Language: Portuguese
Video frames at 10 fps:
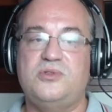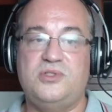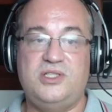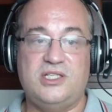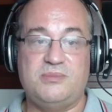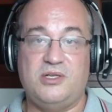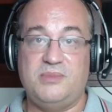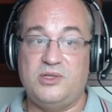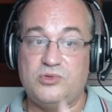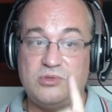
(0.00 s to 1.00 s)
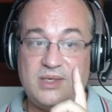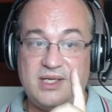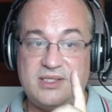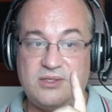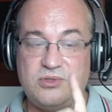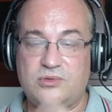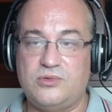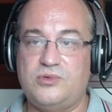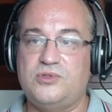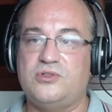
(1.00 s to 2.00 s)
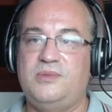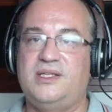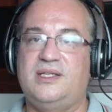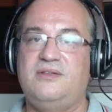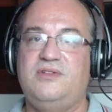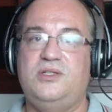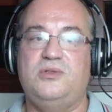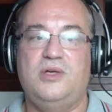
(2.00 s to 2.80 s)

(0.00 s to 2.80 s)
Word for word: os dias pelo menos uma questão de concurso comentada em vídeo